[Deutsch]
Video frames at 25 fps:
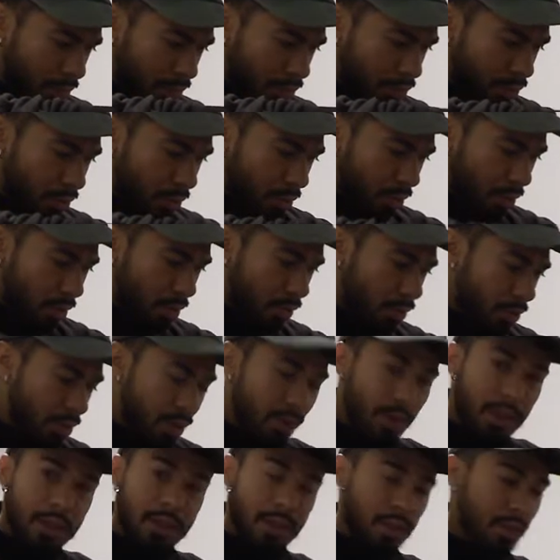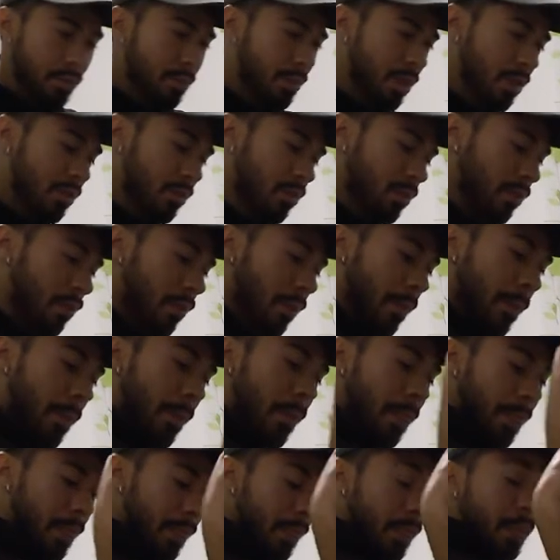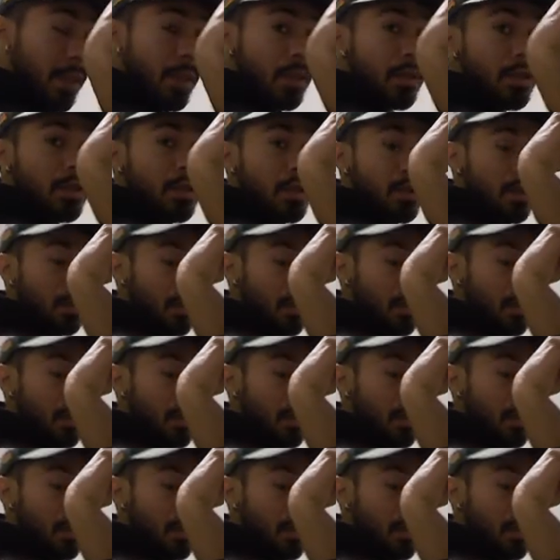Boah, oh, Leute, ich mach so. Riesen hier,